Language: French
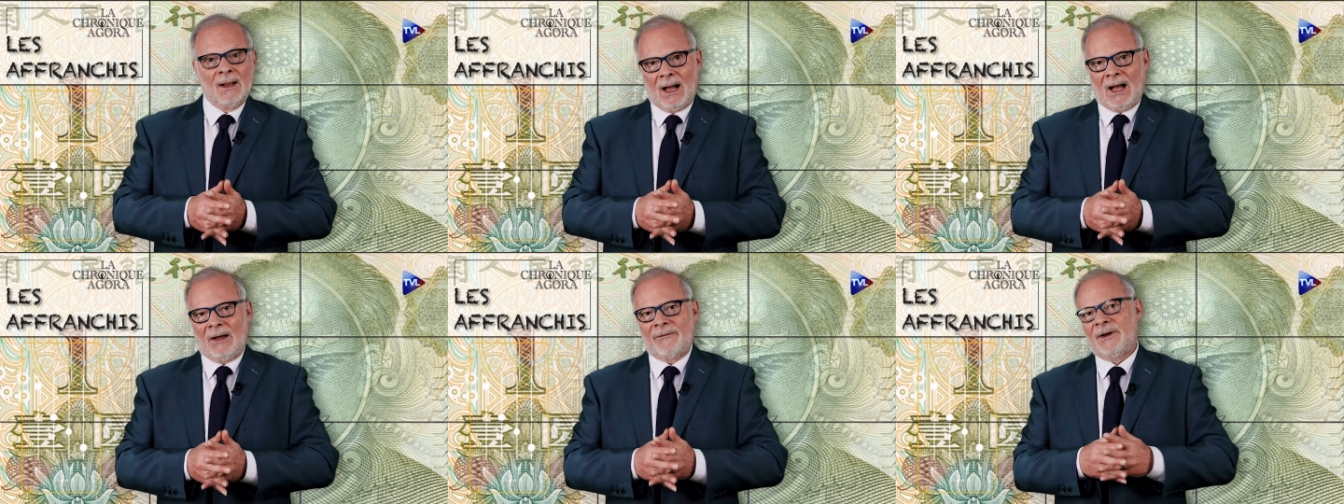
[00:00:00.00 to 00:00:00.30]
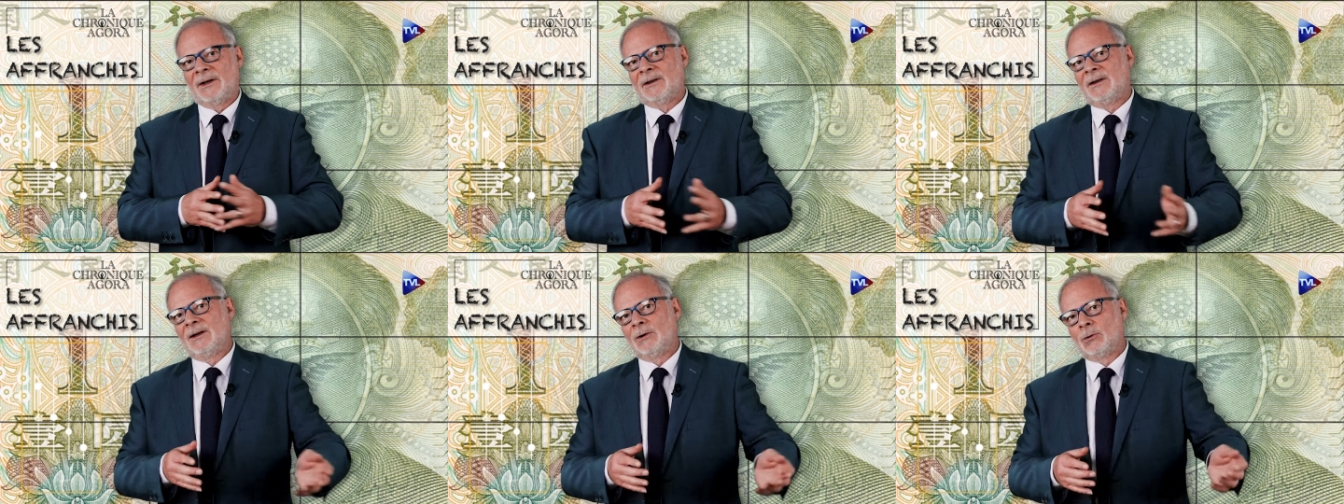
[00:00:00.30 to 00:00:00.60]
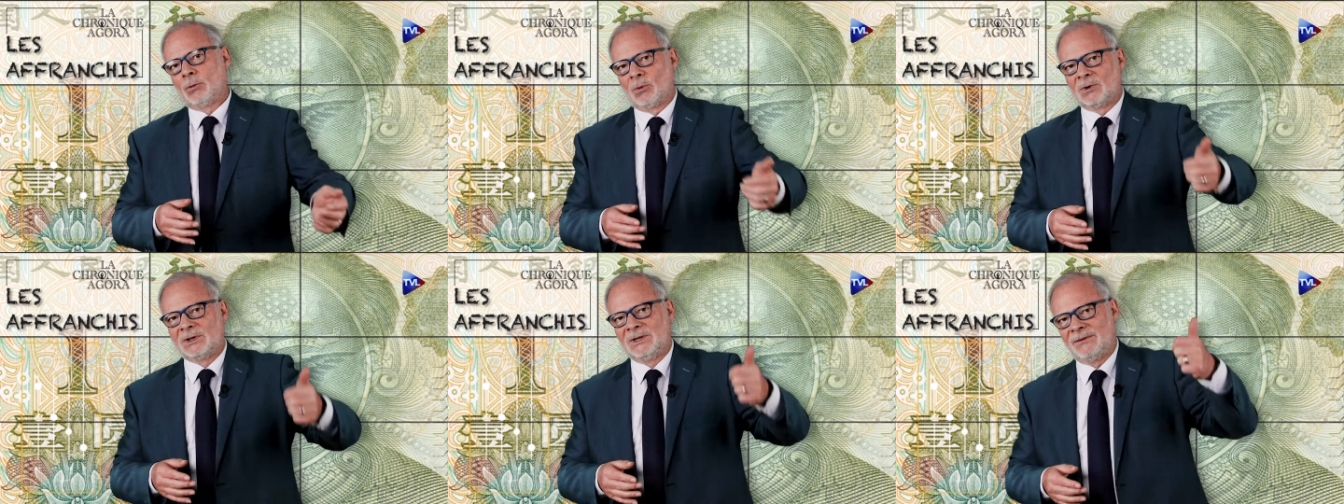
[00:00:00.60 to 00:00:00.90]
avec des
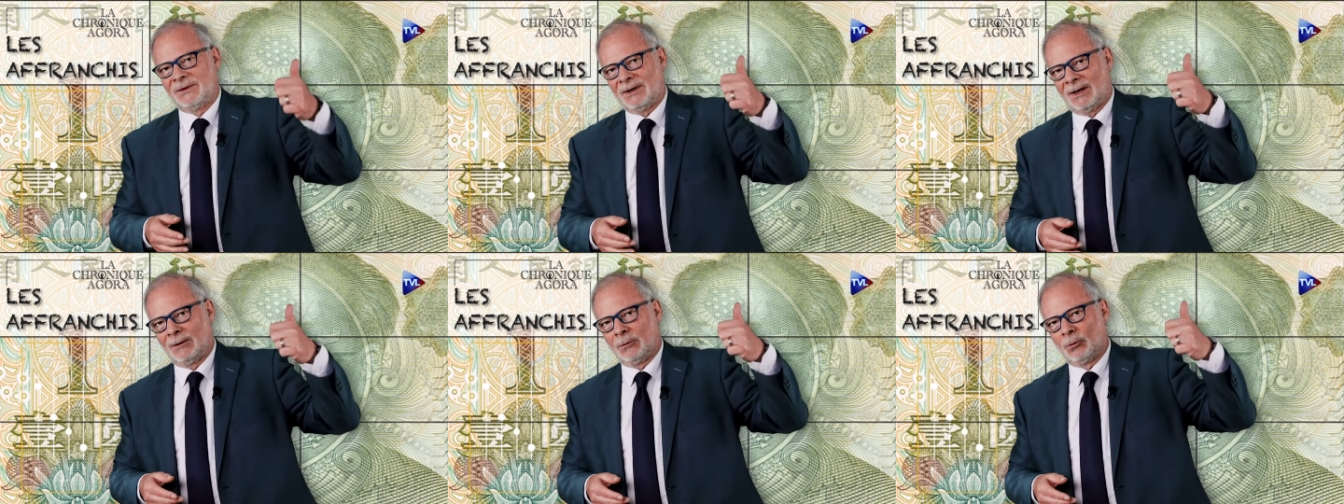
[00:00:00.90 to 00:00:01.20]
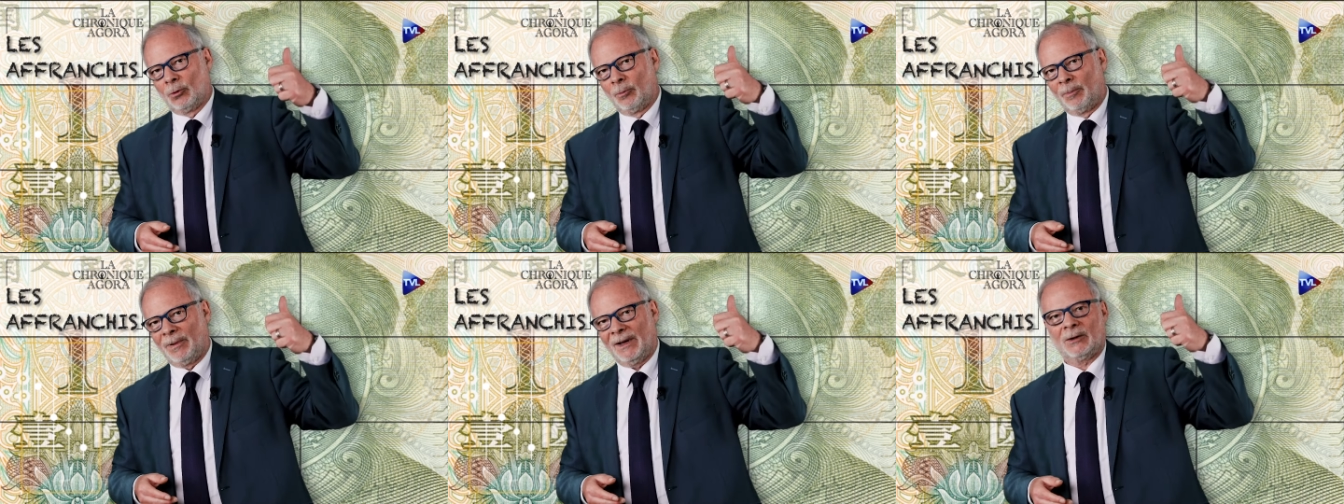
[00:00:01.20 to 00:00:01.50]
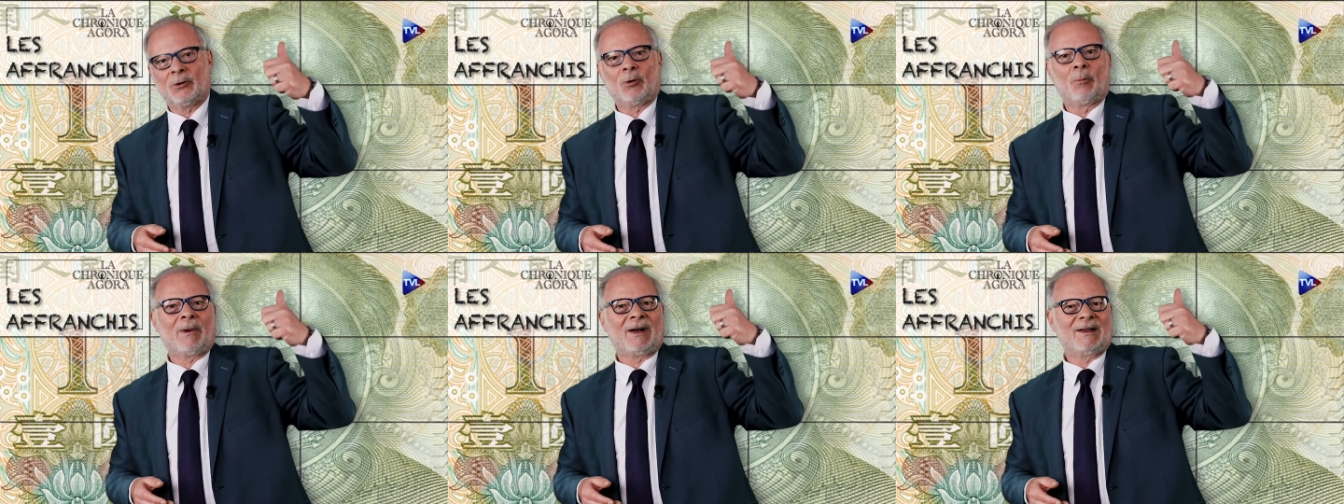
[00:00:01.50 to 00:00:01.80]
taux qui viennent de
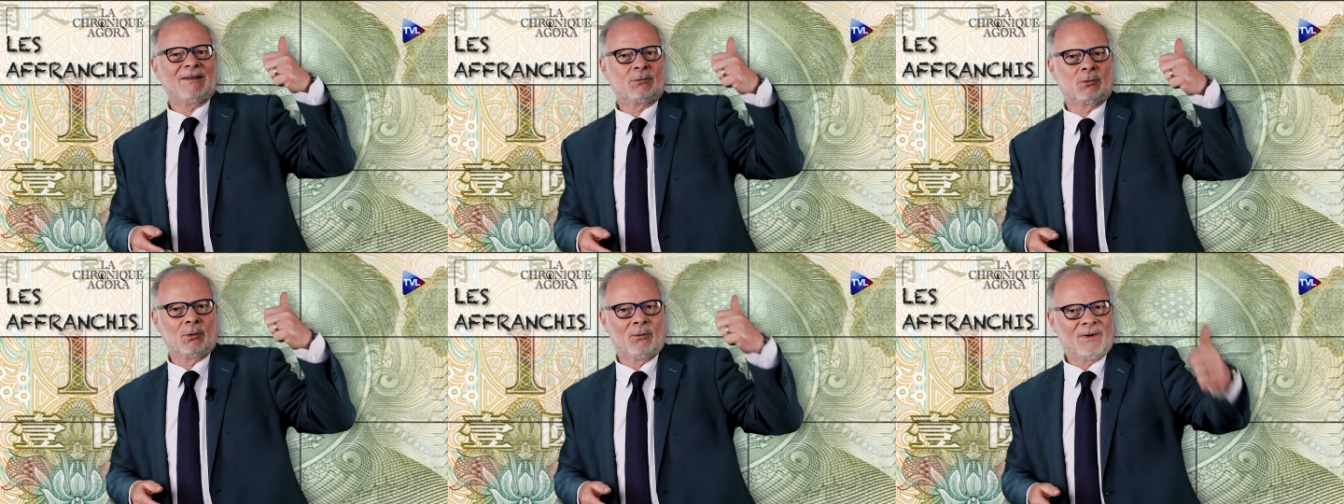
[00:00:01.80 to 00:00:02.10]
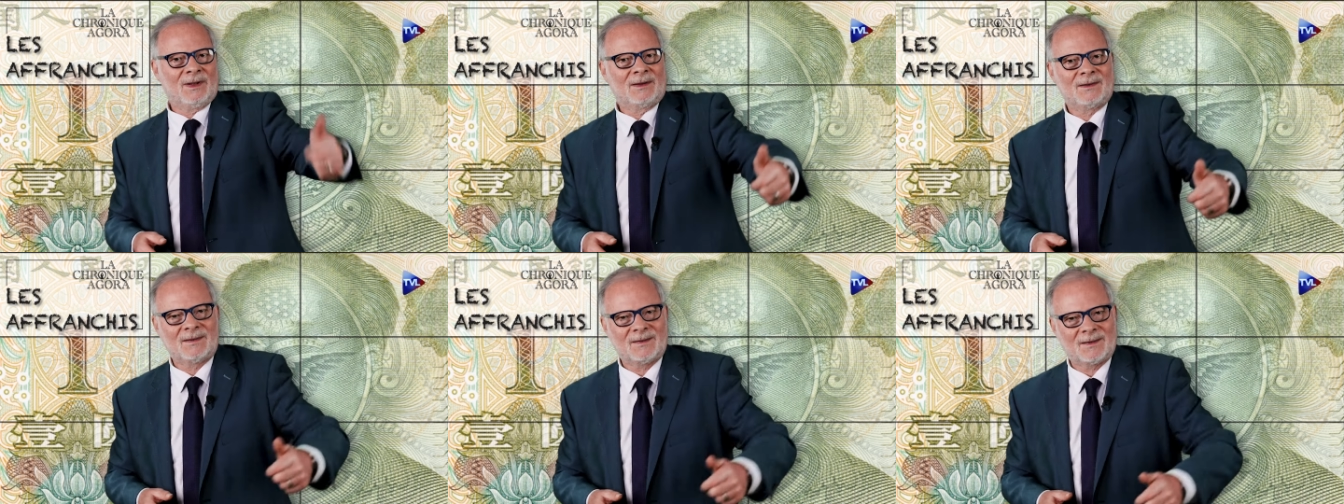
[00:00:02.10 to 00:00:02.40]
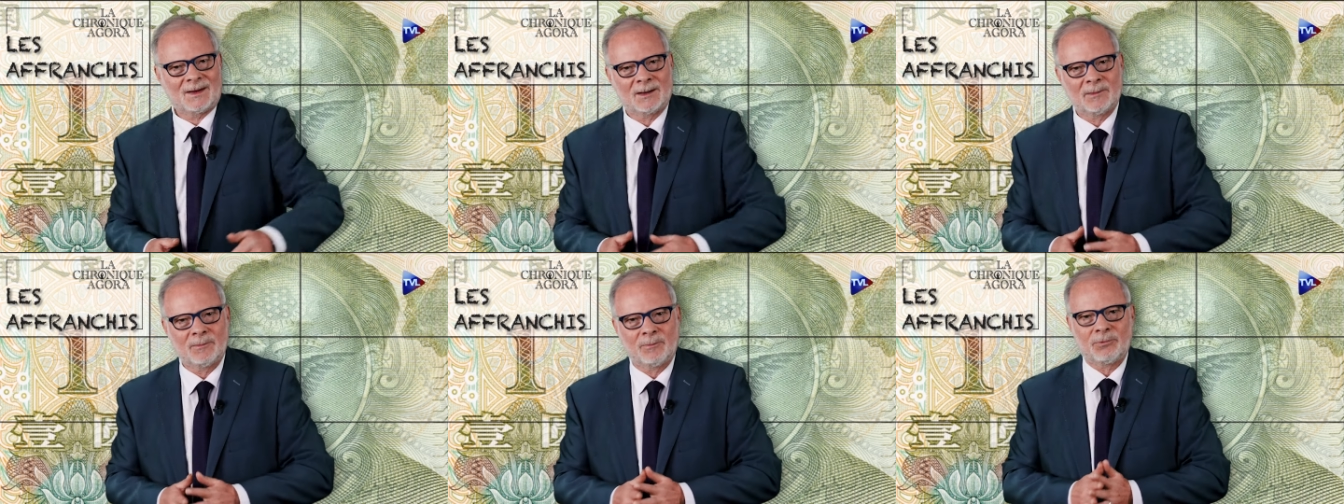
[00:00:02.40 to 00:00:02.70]
perdre presque
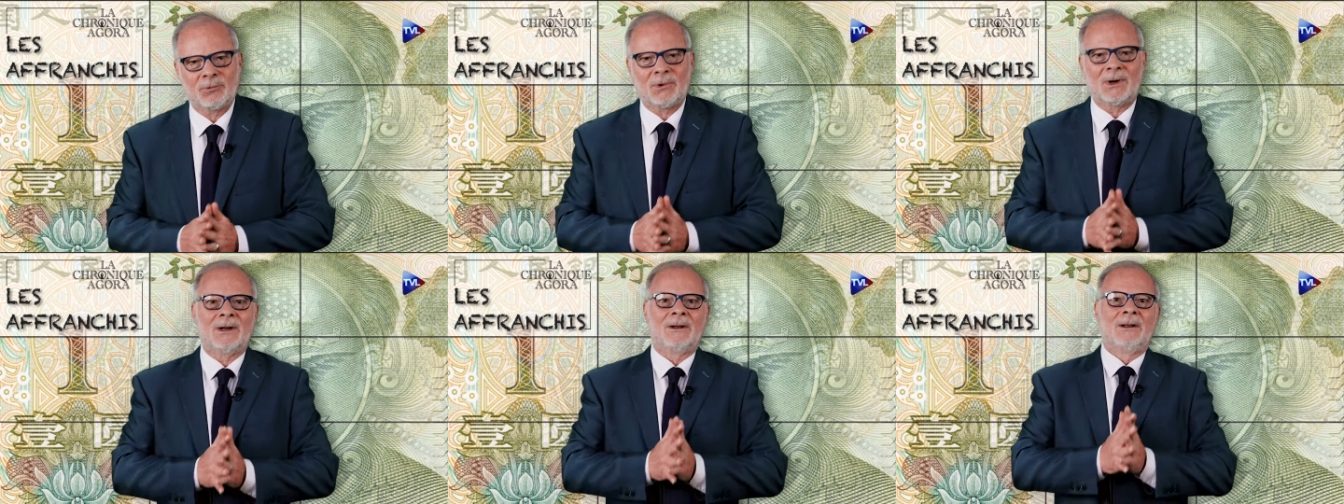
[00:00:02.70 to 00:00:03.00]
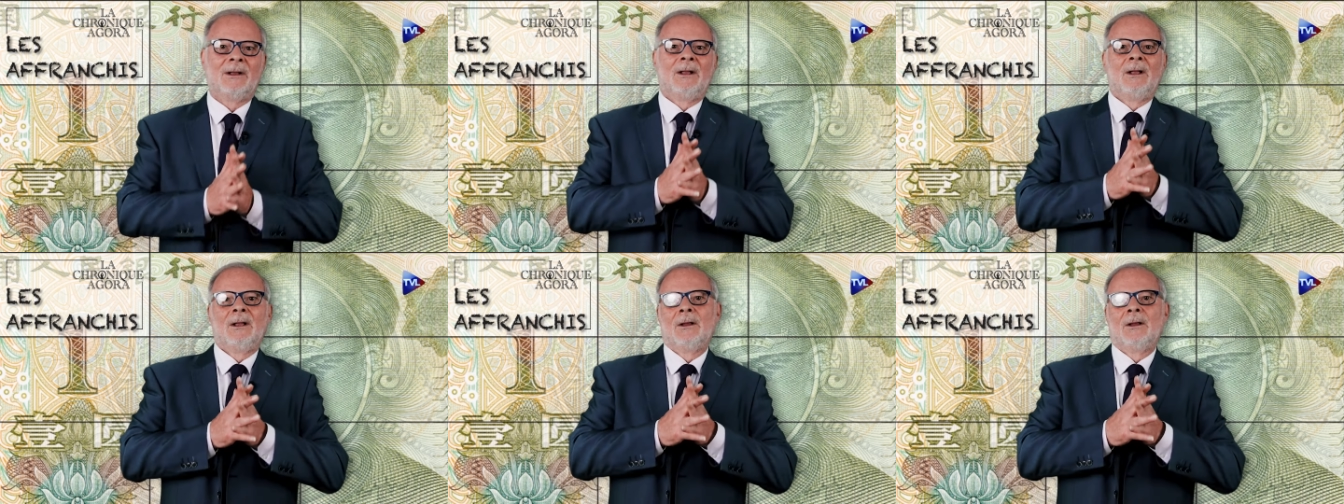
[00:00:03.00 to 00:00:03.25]
25 points